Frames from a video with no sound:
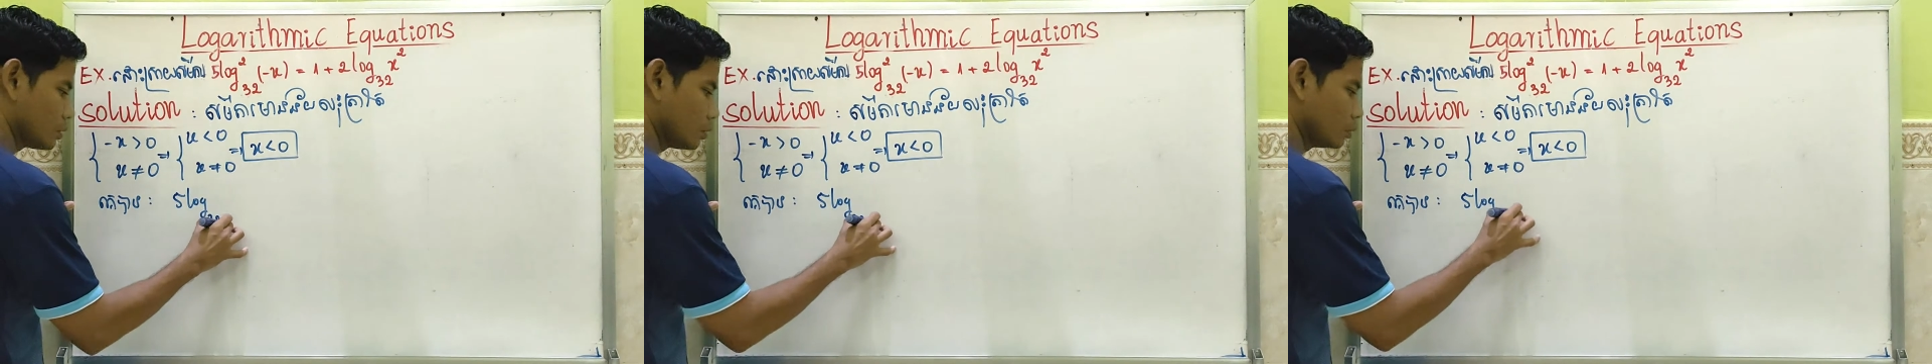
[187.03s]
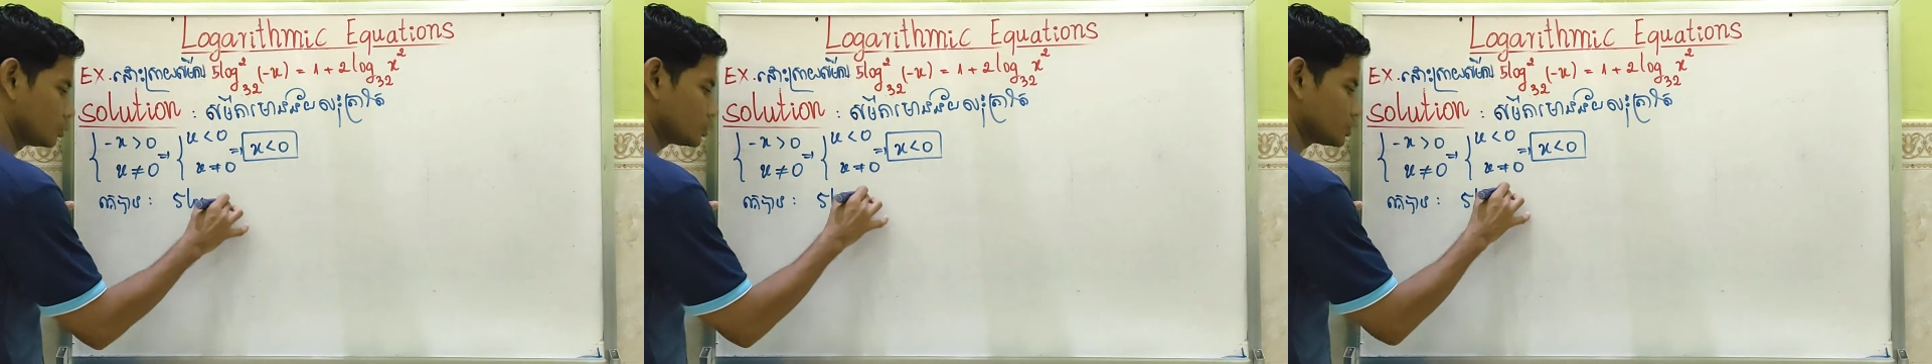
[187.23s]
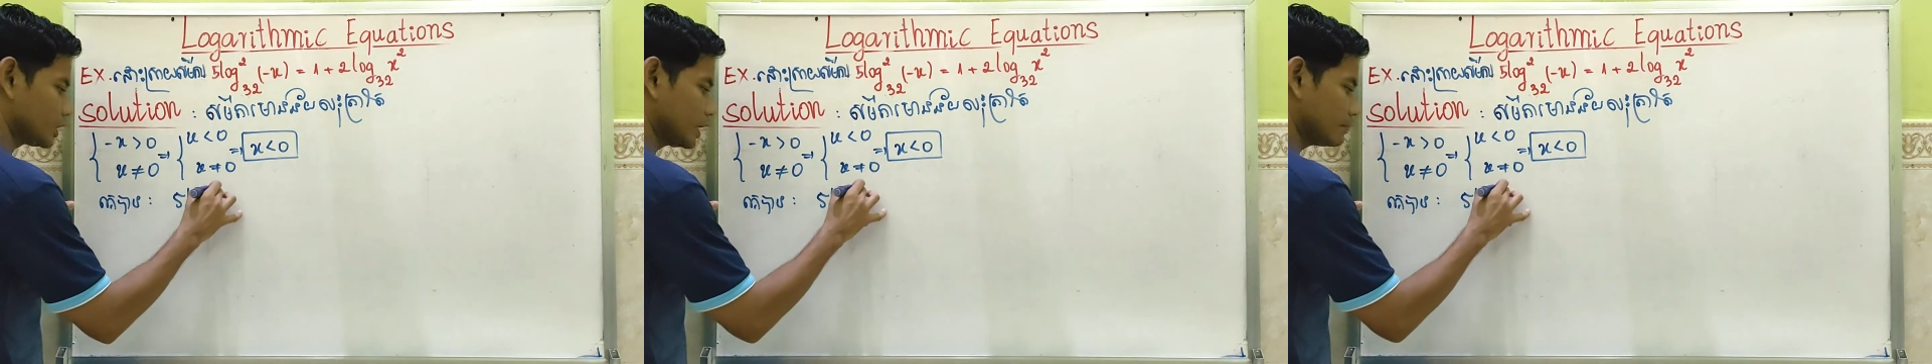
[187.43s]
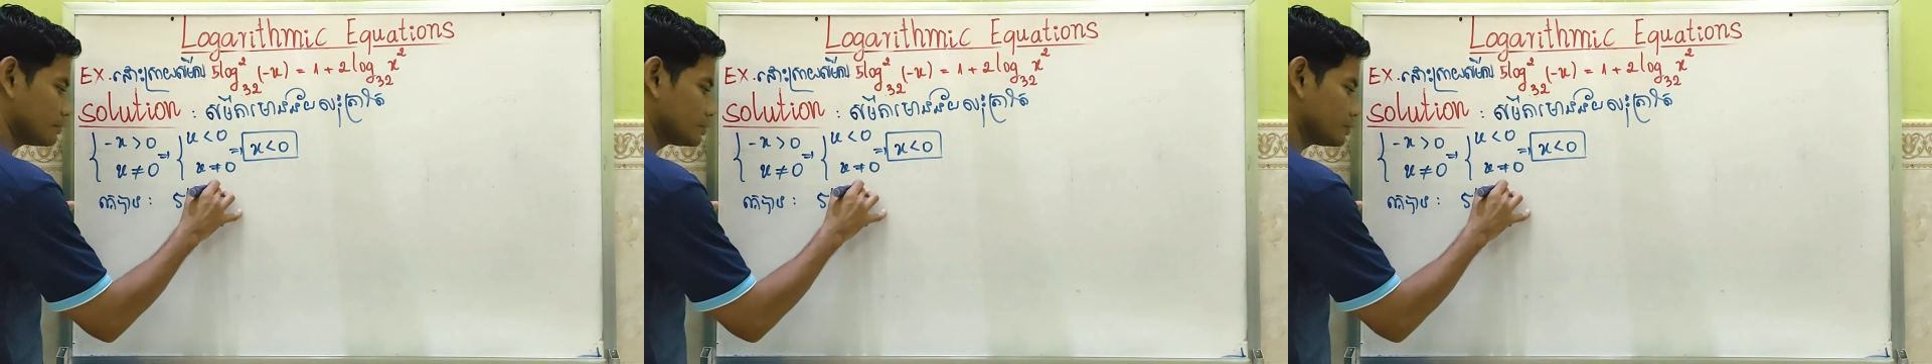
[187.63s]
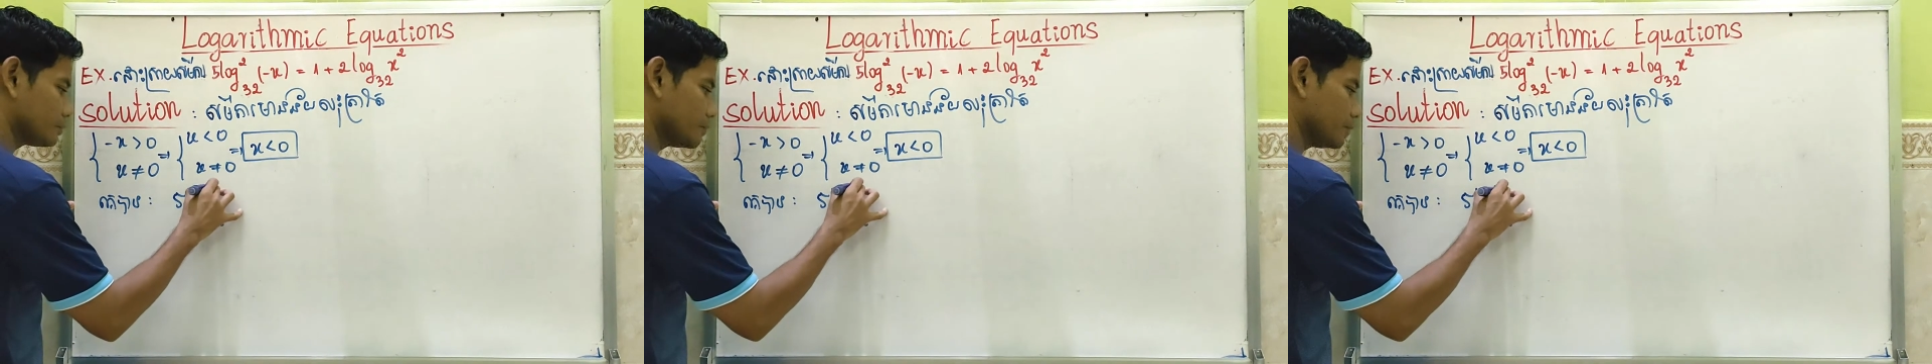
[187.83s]
cô
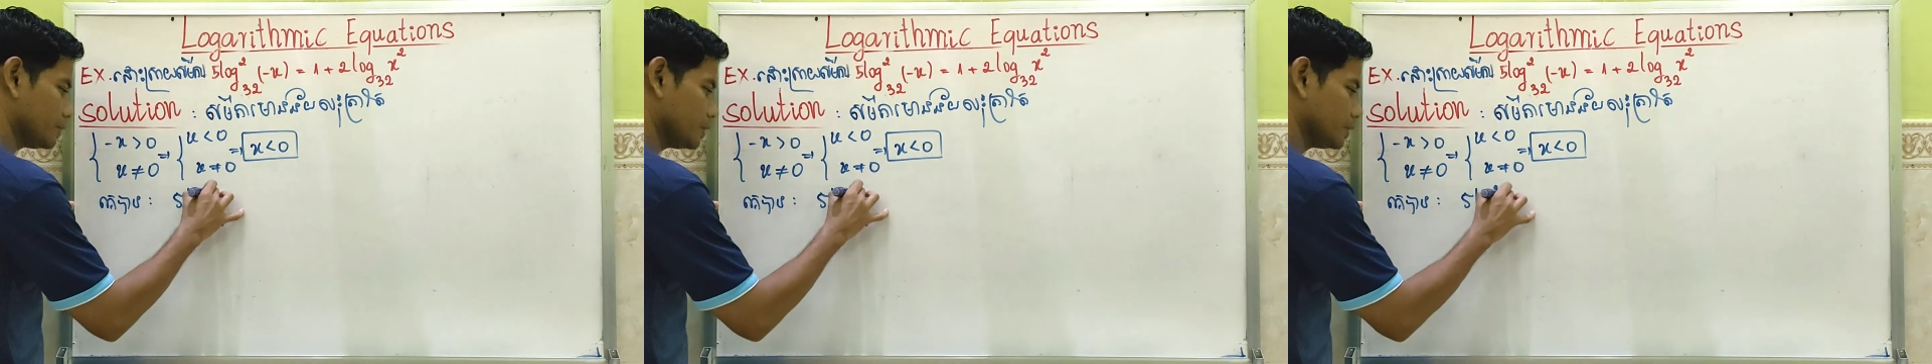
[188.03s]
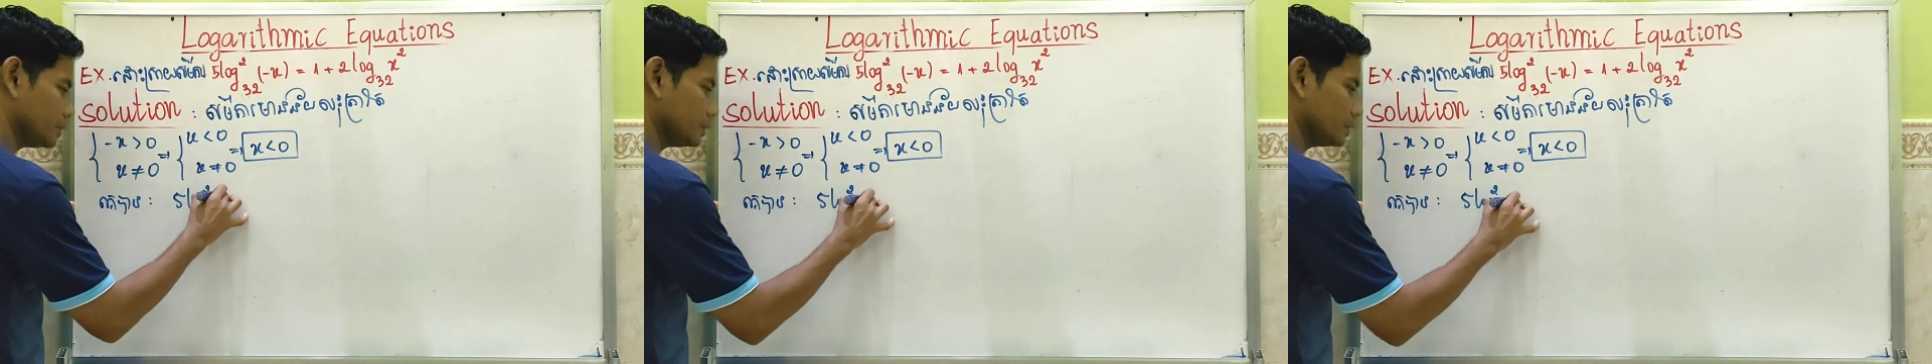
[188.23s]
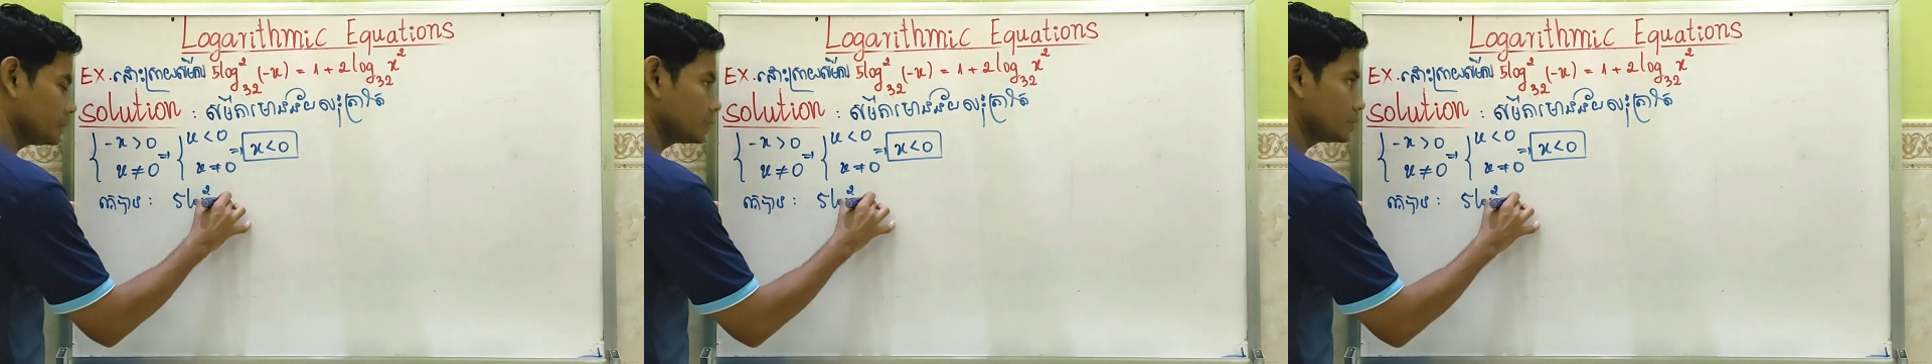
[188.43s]
sam spi